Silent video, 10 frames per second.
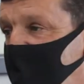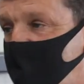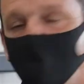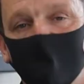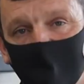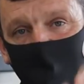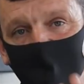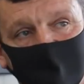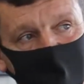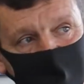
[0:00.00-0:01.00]
de um
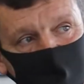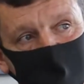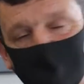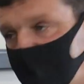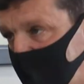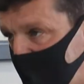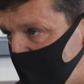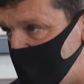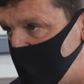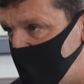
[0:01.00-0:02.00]
caminhar na
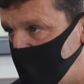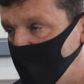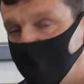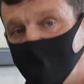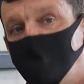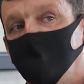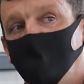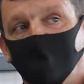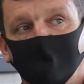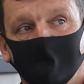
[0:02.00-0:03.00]
sociedade, de um
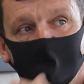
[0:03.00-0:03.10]
caminhar